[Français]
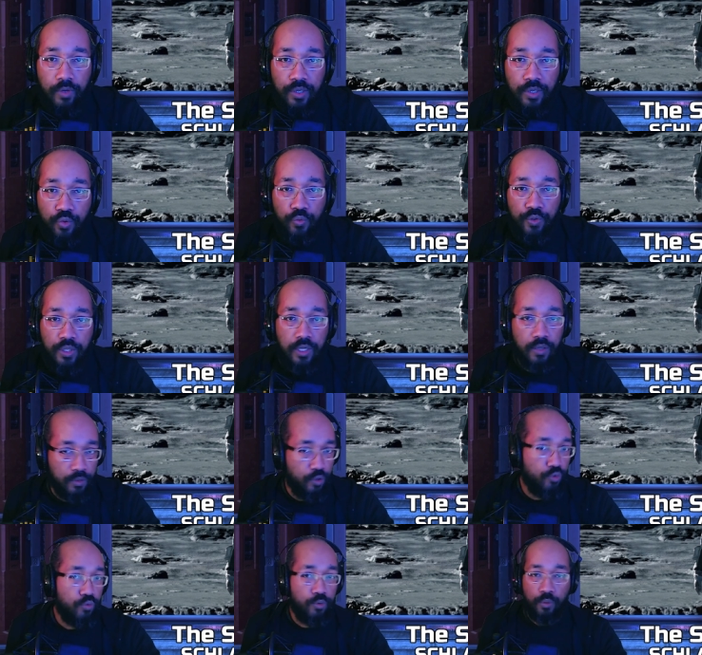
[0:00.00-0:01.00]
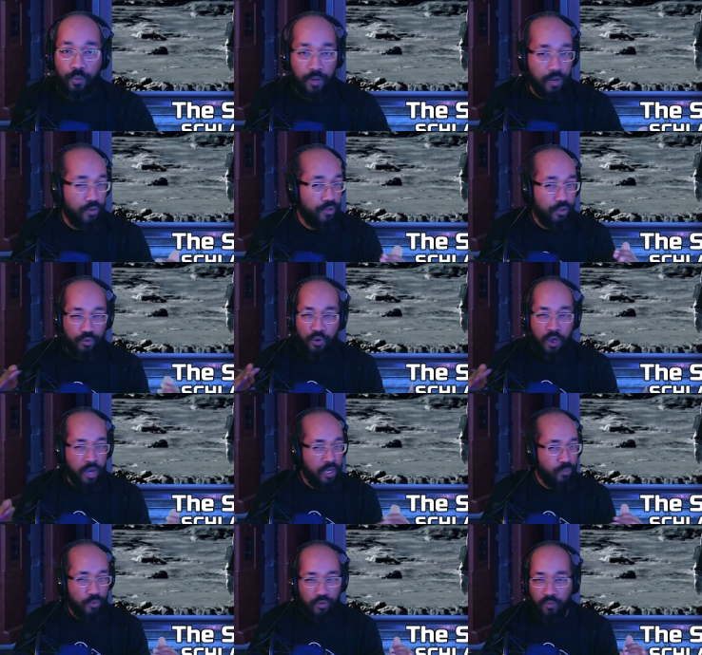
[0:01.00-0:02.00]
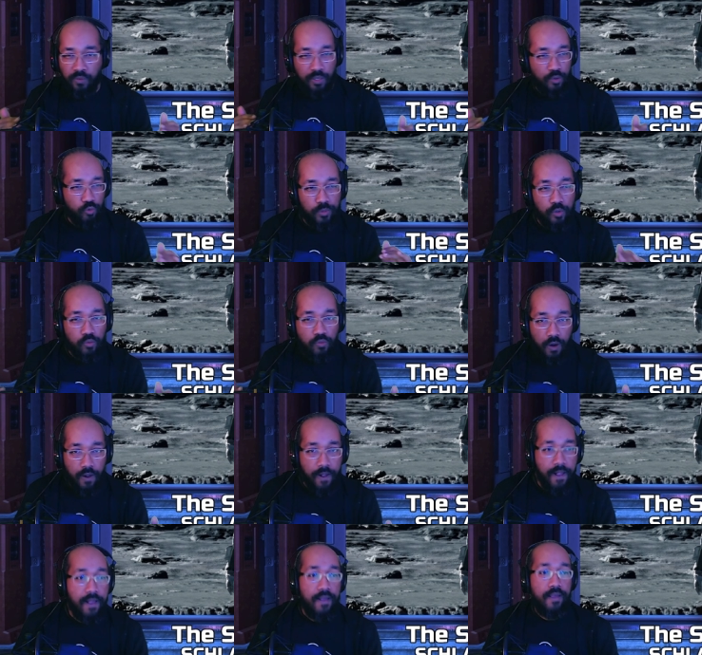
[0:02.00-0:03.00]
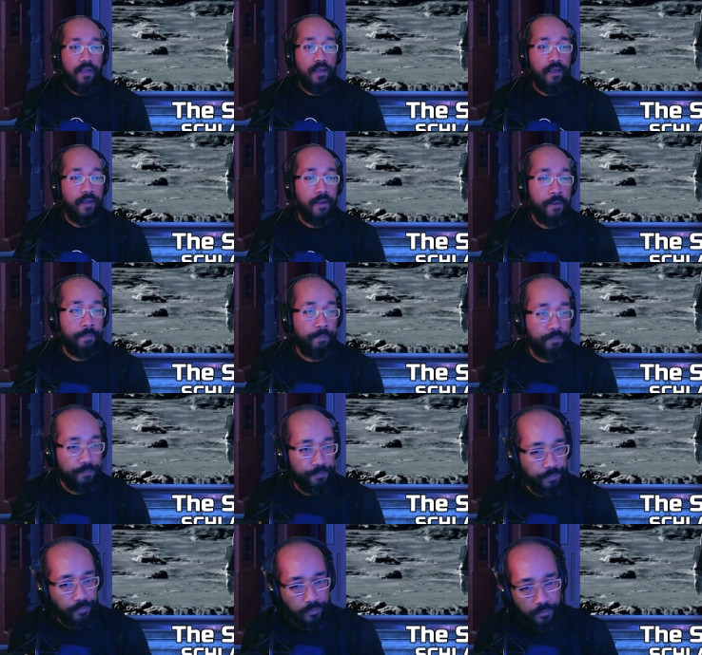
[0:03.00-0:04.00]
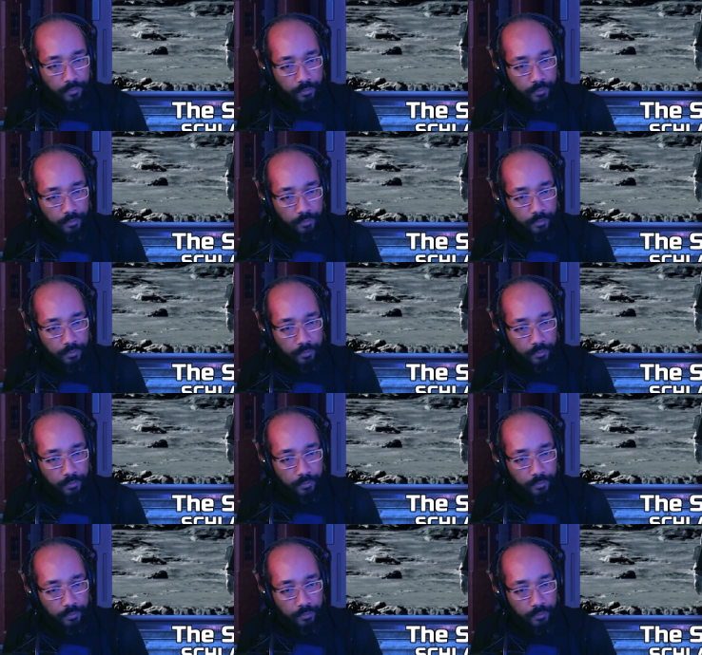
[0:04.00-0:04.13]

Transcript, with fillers: Vous voyez ce que je veux dire C'est juste qu'on on est sur un rythme tranquillou bilou quoi. Euh,